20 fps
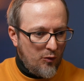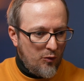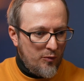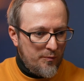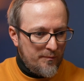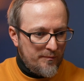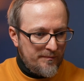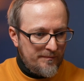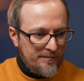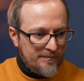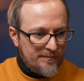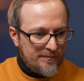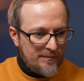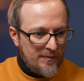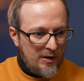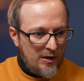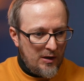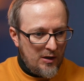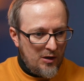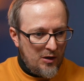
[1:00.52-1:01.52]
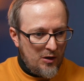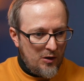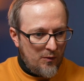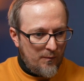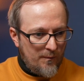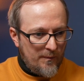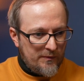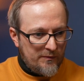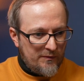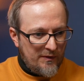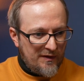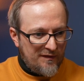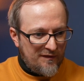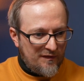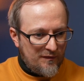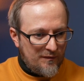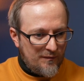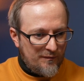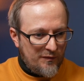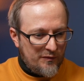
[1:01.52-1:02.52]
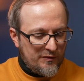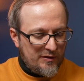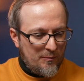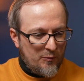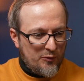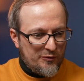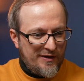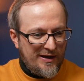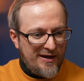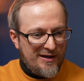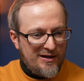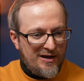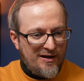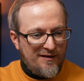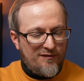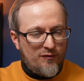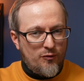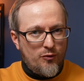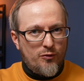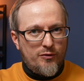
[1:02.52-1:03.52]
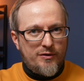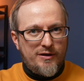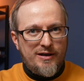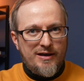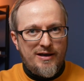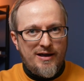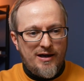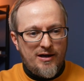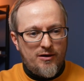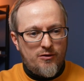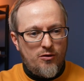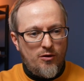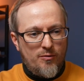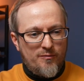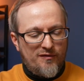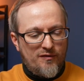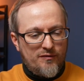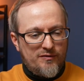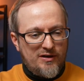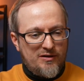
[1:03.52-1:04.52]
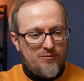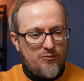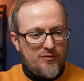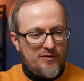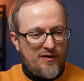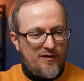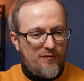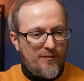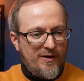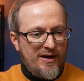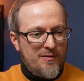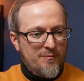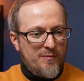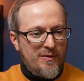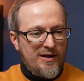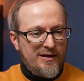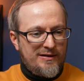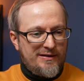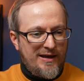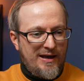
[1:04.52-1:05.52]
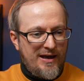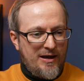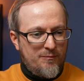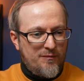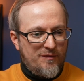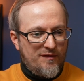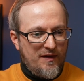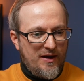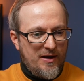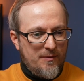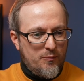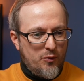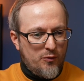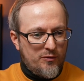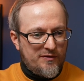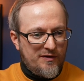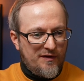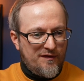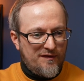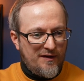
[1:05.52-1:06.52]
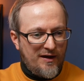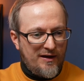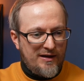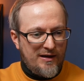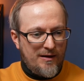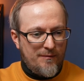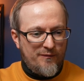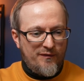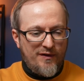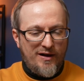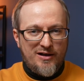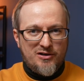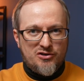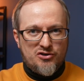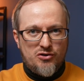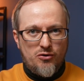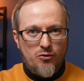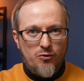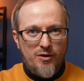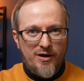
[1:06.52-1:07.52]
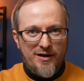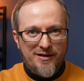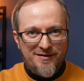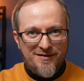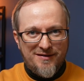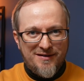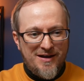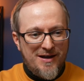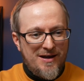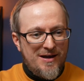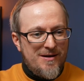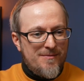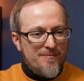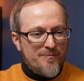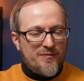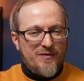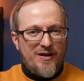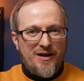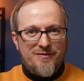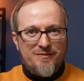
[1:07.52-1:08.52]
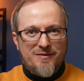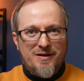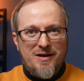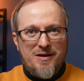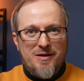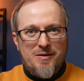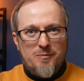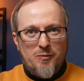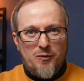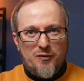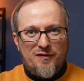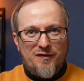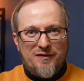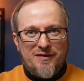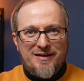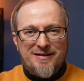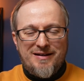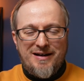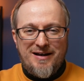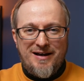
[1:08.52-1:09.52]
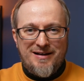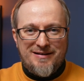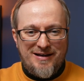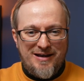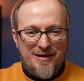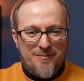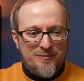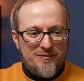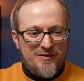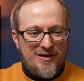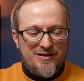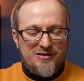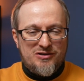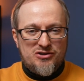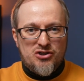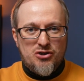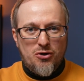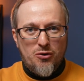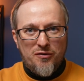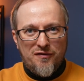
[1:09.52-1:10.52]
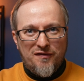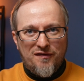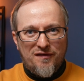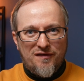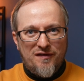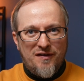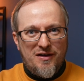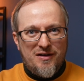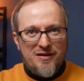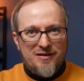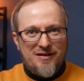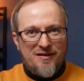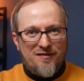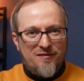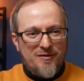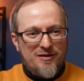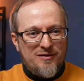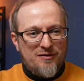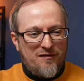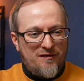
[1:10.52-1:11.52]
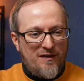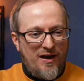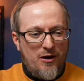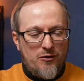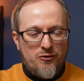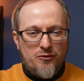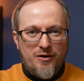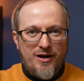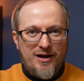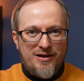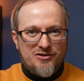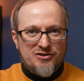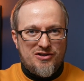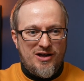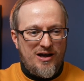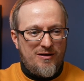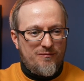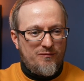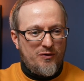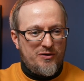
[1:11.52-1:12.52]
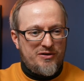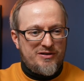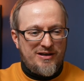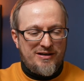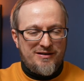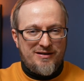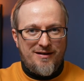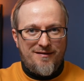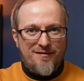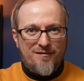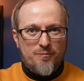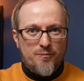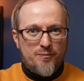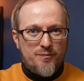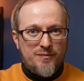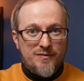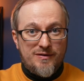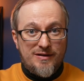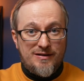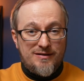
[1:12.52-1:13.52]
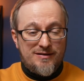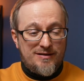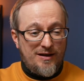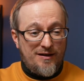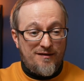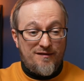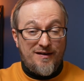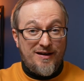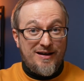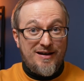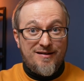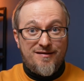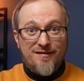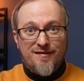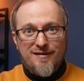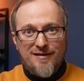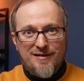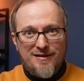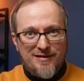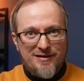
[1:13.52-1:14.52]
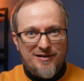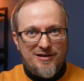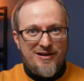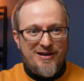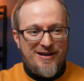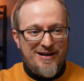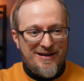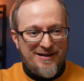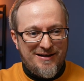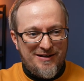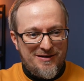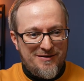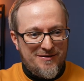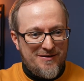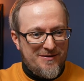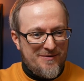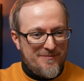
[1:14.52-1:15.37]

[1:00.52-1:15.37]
oben. Und wenn du jetzt von der modernen Astrologie herkommst und dich wunderst, warte mal, der MC-Punkt ist ja hier am falschen Ort, dann musst du dir dann halt eben den Schluss des Videos auch noch anschauen, wo ich dann das, das Rätsel kläre.